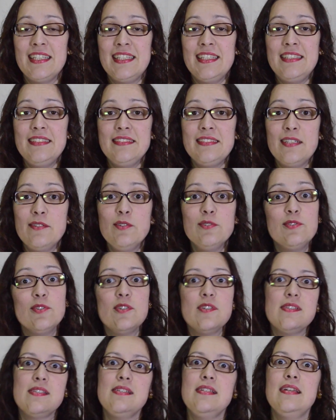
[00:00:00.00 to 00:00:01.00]
Então eu
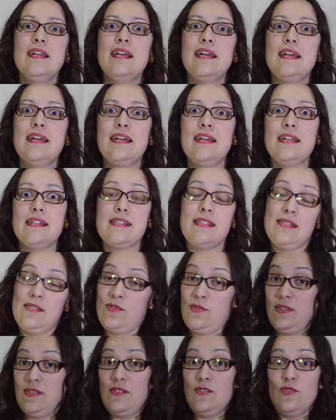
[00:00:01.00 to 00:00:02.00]
trouxe é,
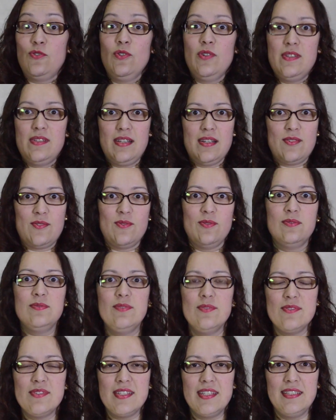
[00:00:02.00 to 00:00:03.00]
essas, esses dois
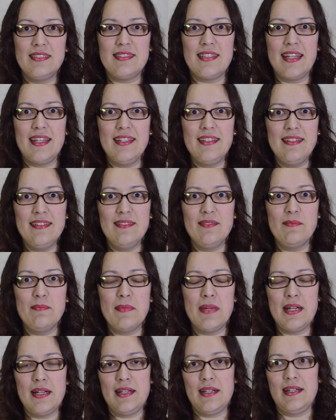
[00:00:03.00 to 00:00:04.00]
assuntos que têm
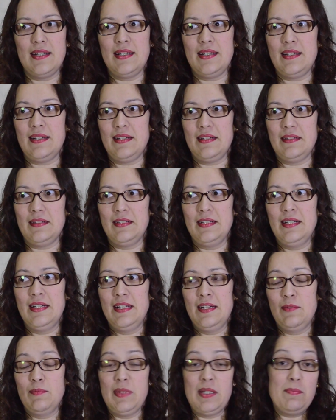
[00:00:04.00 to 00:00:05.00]
uma,
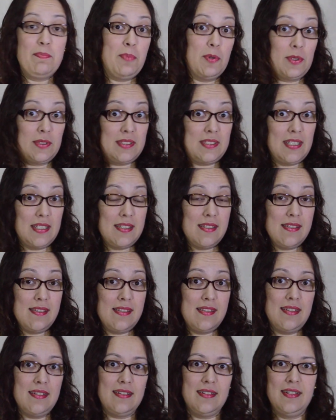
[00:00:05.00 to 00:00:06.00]
uma
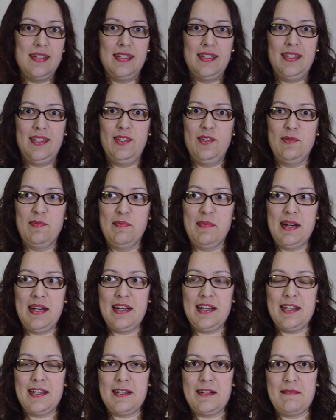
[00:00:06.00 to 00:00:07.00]
importância e
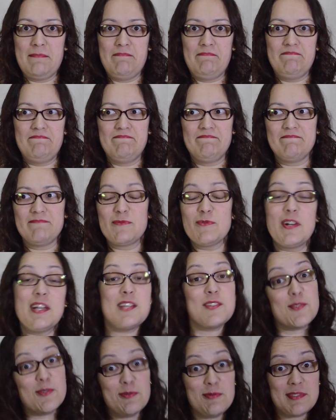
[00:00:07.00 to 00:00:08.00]
uma, um
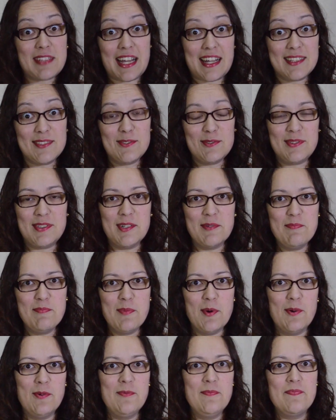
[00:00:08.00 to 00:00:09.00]
resultado tão
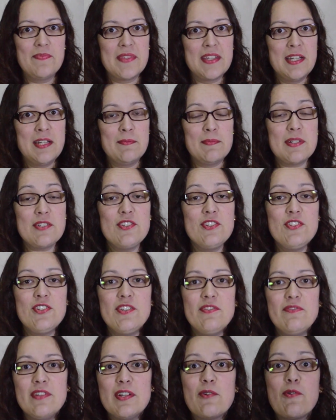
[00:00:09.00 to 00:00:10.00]
bom para a
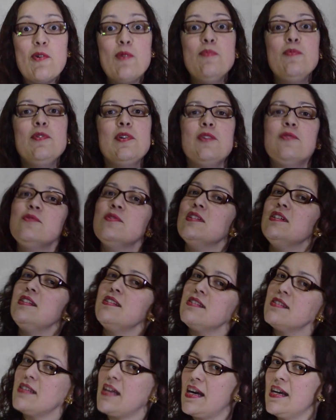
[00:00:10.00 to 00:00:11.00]
gente ver como que os
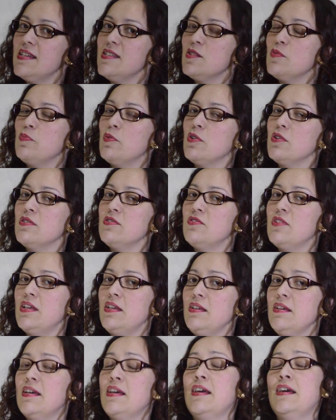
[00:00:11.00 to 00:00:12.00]
cristais
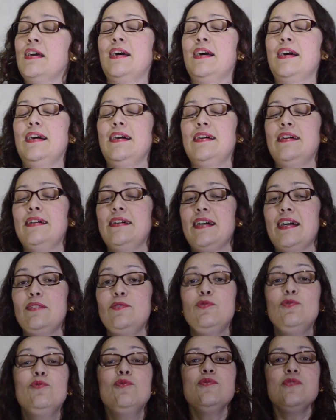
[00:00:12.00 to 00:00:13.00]
podem uh,
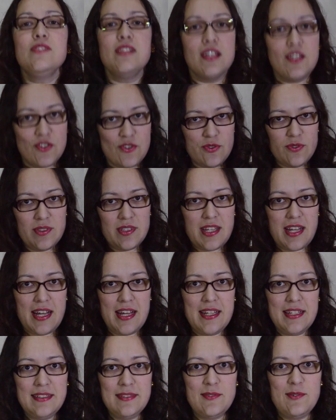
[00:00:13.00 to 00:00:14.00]
nos
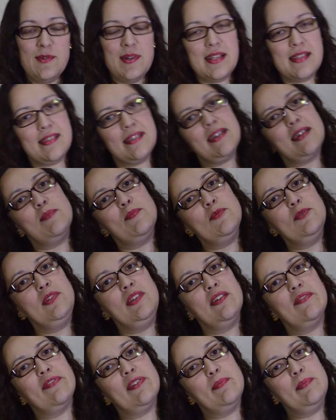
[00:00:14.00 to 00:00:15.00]
ajudar com essa
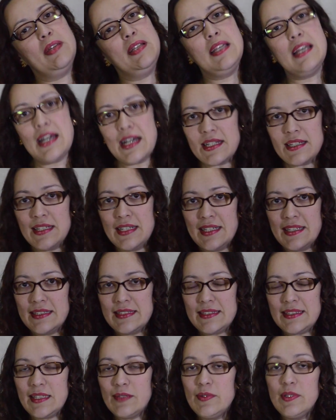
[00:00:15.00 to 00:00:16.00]
harmonia familiar
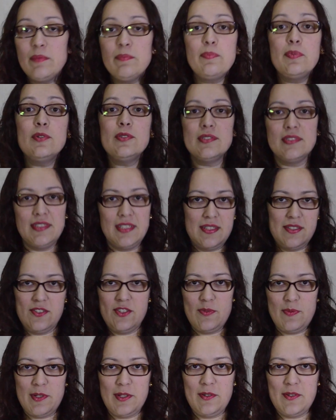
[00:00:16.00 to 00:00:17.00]
tão
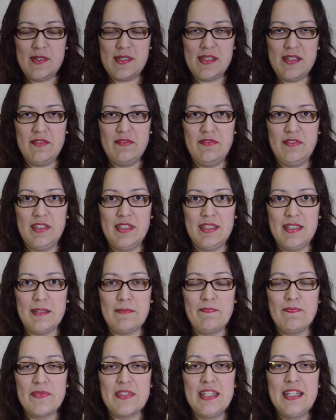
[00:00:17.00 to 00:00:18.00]
importante para a nossa vida.
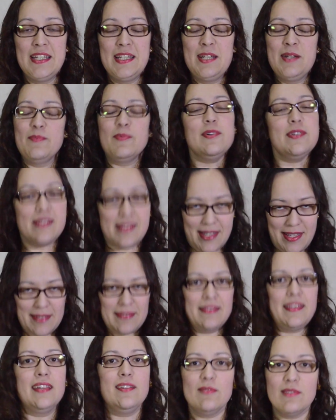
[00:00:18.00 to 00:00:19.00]
Pois é,
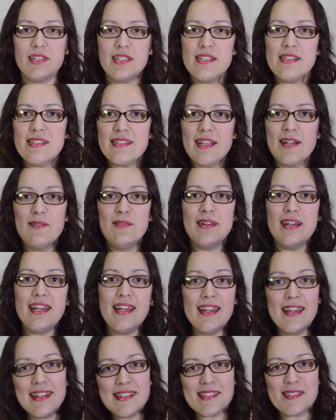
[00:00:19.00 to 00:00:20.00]
tem um cristal
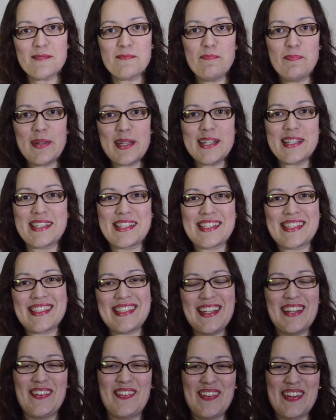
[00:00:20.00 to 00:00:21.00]

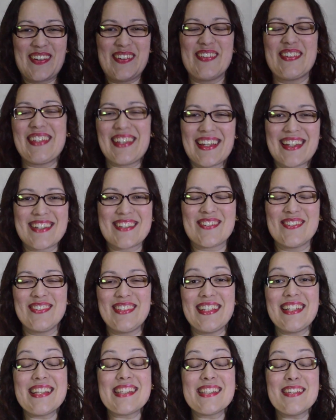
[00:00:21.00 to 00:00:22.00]
específico que
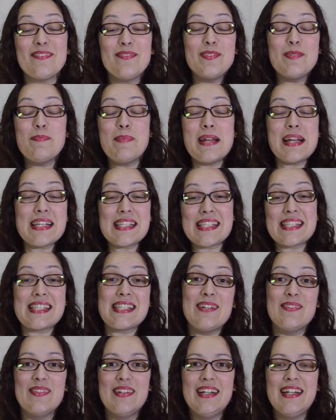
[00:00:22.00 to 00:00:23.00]
ajuda nessa
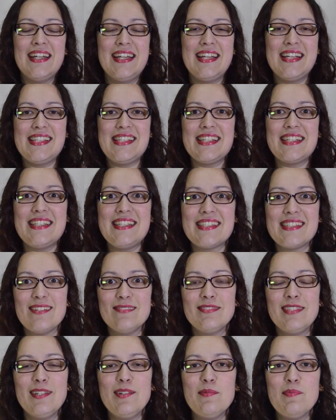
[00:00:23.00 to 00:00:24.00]
vibração. Esse
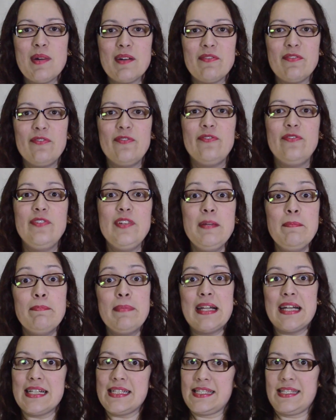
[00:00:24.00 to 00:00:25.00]
cristal tem uma
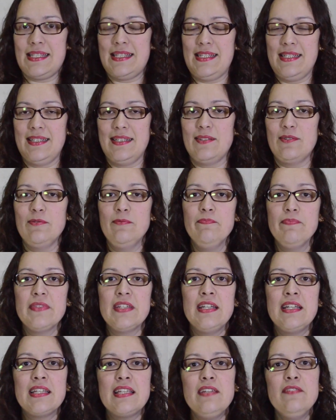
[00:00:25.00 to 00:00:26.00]
vibração
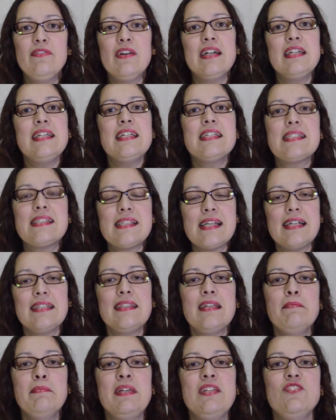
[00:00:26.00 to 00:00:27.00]
que vai
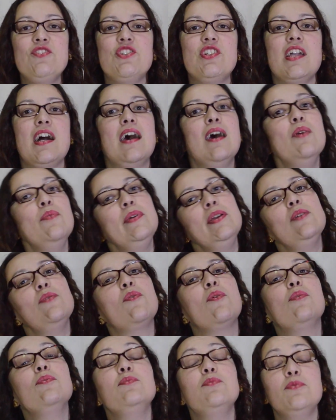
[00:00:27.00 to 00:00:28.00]
exatamente ao
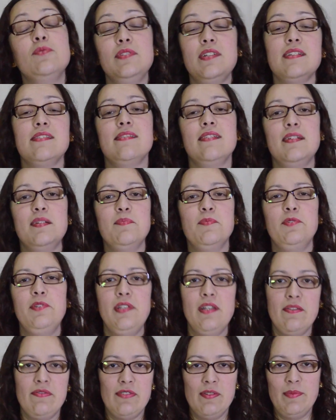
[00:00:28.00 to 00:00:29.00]
encontro dessa
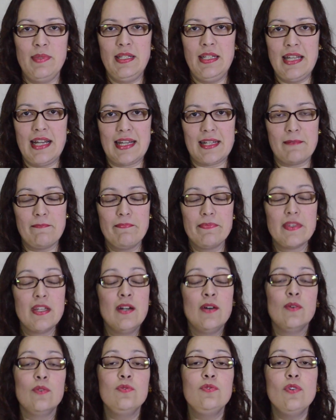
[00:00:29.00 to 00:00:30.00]
harmonia familiar.
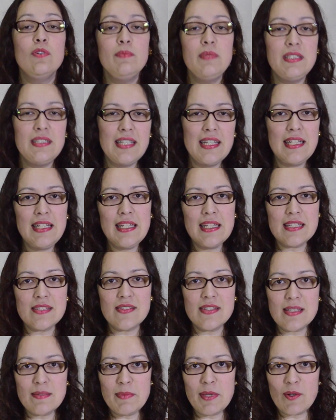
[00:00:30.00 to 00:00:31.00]
O nome dele é, às
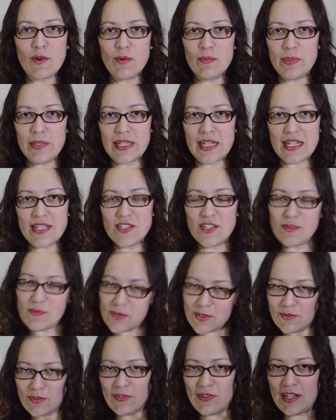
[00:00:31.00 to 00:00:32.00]
vezes é meio complicadinho,
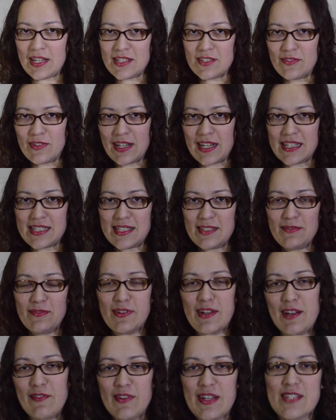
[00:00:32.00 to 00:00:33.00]
mas eu vou falar devagarzinho,
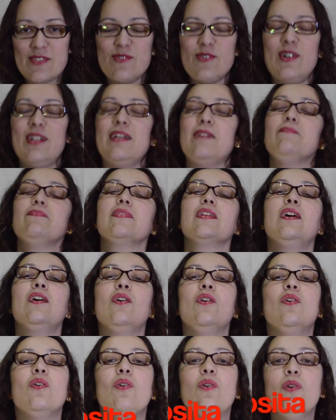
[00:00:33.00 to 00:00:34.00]
fica fácil. Olha,
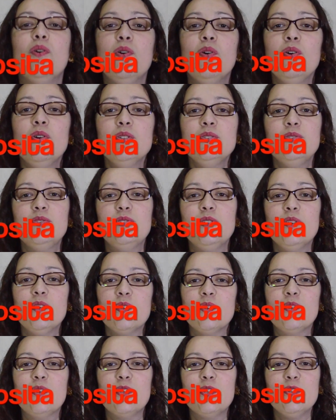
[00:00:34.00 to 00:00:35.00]

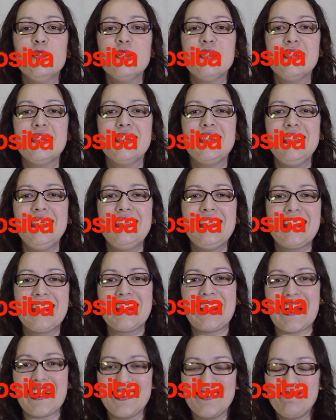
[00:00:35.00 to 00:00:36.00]

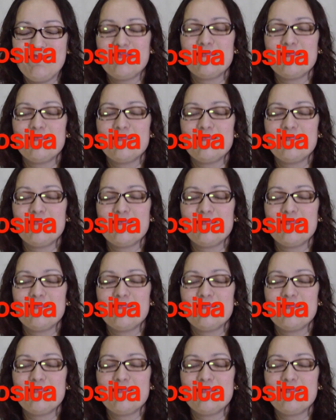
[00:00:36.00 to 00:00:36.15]
rodocrosita.